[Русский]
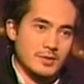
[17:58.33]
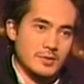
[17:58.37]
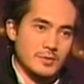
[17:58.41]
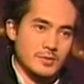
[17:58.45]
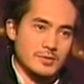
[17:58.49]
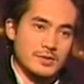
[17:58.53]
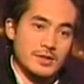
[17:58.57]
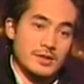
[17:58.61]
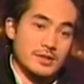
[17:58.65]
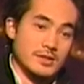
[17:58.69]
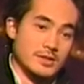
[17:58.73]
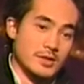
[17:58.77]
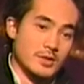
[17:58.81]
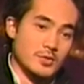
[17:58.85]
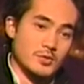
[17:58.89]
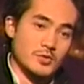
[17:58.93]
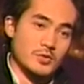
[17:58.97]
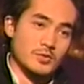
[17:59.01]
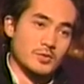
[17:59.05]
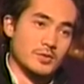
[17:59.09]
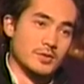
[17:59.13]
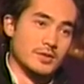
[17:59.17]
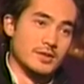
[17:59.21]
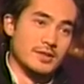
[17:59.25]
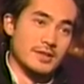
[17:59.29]
То есть я не скажу,
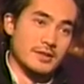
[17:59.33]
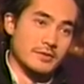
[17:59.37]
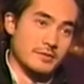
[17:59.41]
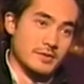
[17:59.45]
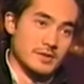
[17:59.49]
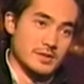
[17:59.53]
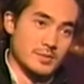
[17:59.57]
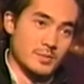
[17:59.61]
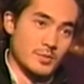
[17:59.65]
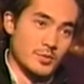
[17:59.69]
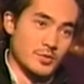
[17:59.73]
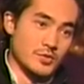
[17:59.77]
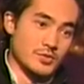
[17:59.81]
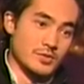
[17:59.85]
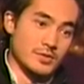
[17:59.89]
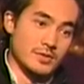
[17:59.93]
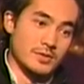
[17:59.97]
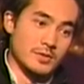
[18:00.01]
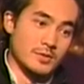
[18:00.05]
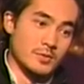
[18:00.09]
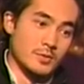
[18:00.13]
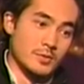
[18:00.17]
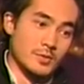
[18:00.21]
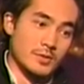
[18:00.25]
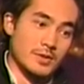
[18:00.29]
что это
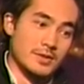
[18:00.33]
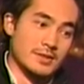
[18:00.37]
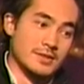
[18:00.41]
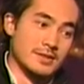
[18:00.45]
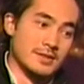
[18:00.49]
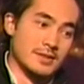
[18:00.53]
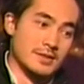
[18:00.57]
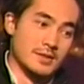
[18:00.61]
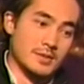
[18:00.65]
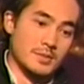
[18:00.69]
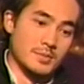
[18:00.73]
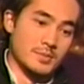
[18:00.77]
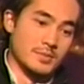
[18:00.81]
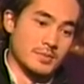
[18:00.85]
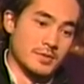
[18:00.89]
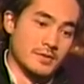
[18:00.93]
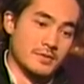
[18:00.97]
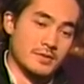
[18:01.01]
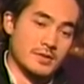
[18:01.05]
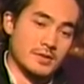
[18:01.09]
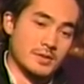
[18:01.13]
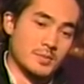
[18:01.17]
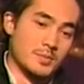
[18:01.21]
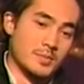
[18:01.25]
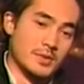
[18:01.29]
невозможно, но это надо,
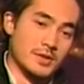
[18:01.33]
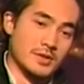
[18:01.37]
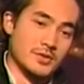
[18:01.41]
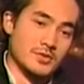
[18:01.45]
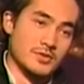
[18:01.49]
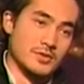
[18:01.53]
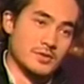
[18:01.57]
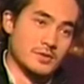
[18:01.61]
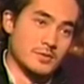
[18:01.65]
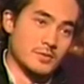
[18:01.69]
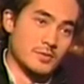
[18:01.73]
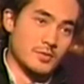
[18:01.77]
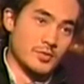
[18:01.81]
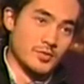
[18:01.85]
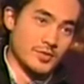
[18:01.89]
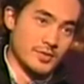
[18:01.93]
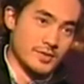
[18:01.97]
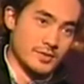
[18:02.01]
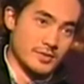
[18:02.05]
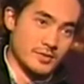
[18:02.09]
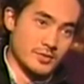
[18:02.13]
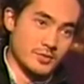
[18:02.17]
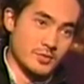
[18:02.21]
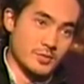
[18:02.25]
наверное, положить свою жизнь,